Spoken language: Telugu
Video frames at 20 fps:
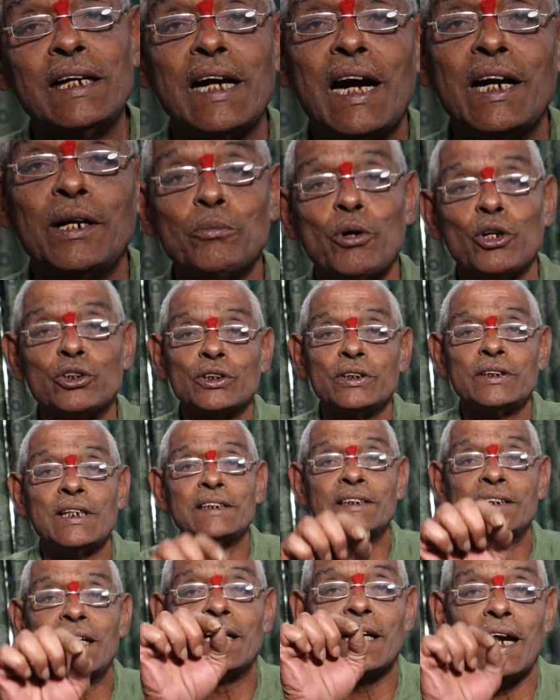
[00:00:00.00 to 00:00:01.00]
కళ్యాణ్ని మోసం
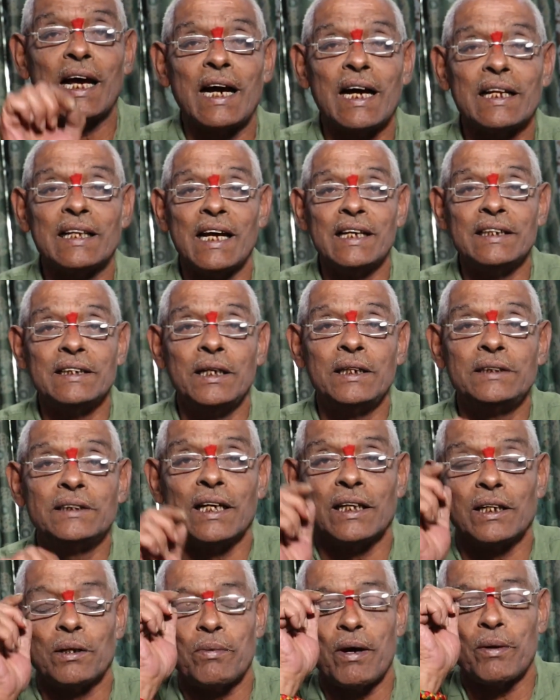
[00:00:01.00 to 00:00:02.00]
చేసినట్లా కాదా ఇది
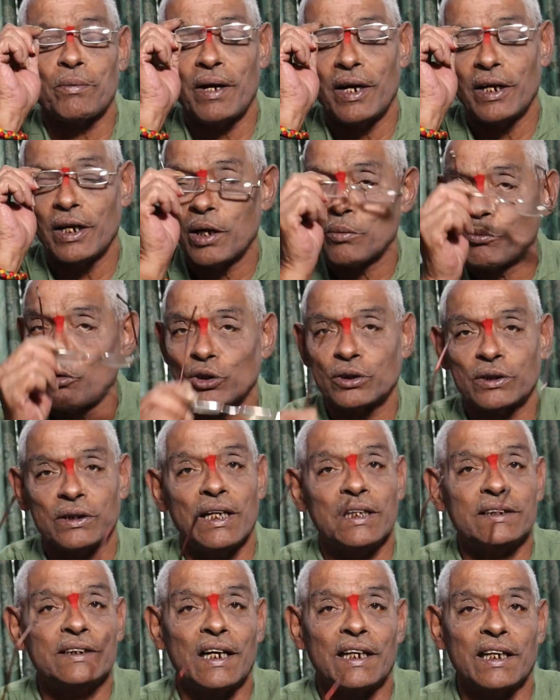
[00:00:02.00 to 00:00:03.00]
చంద్రబాబు నాయుడు గారు మోసం
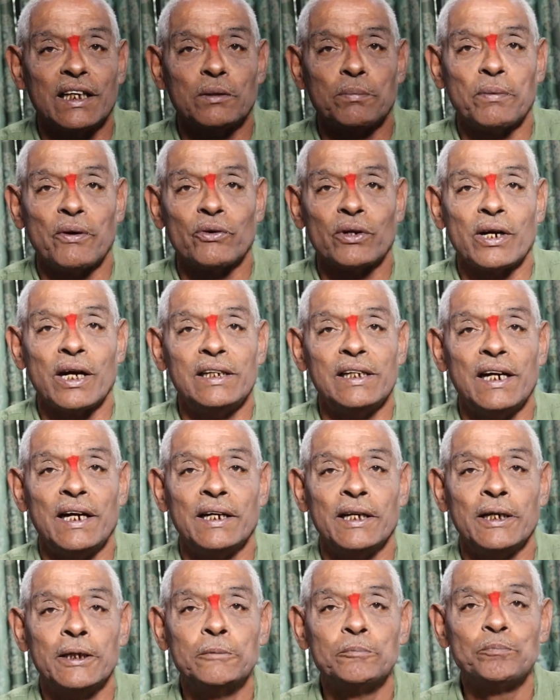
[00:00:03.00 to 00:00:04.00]
చేశాడు కదా పవన్
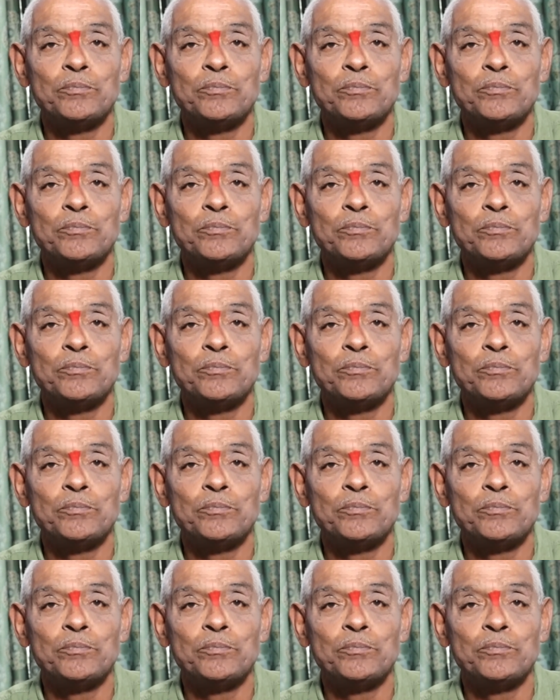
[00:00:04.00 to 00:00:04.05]
కళ్యాణ్ని